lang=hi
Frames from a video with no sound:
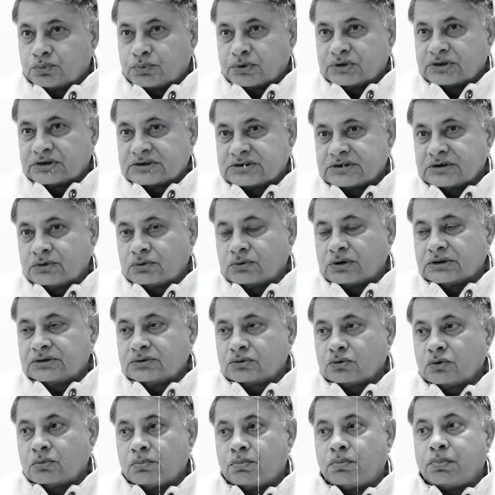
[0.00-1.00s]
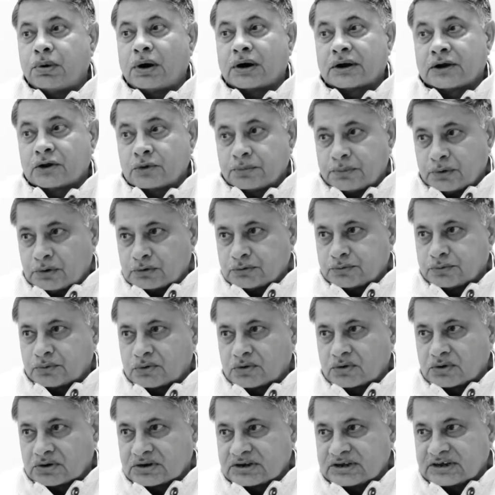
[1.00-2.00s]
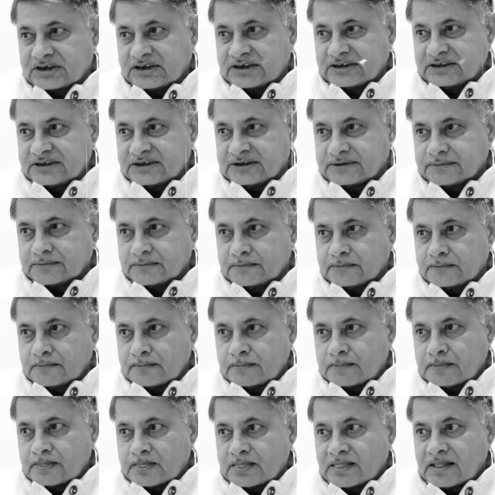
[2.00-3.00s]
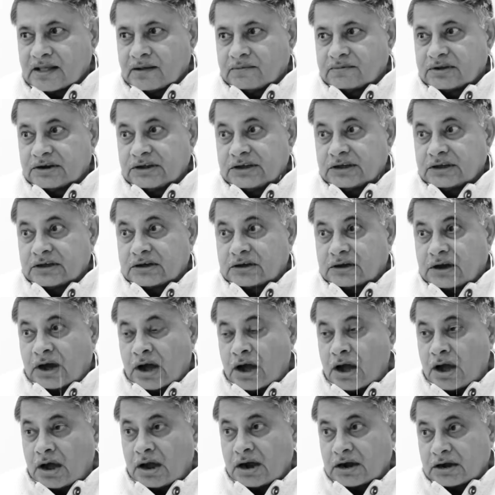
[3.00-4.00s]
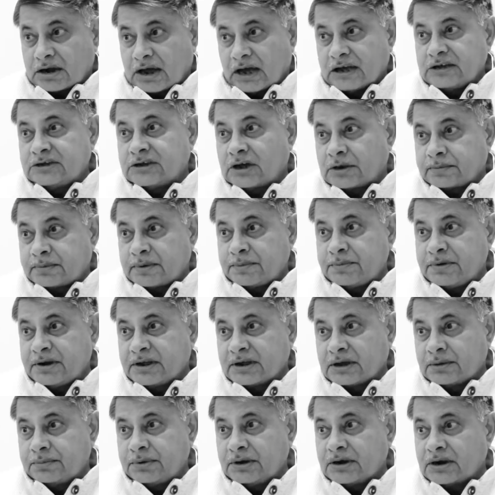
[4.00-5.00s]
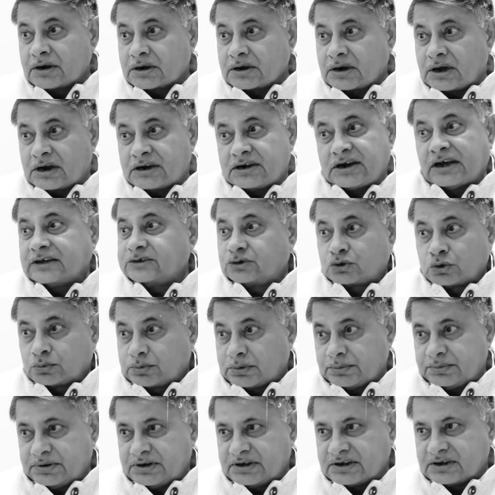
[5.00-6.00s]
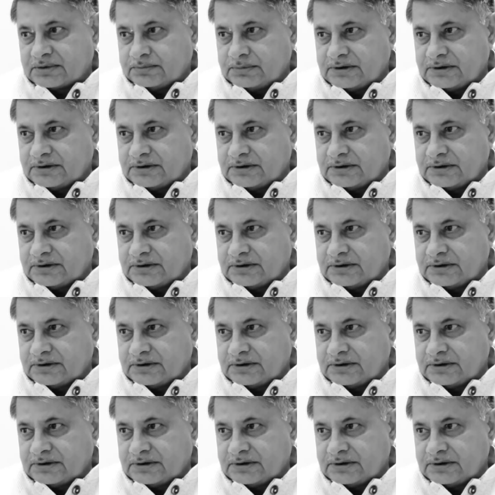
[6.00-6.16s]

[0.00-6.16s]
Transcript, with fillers: उपेंद्र सिंह हुड्डा जी उनको बारह रुपये ऑफर करके गए थे कहाँ ढाई हज़ार रुपये मिलने का बिल और कहाँ ढाई सौ रुपये मिलने का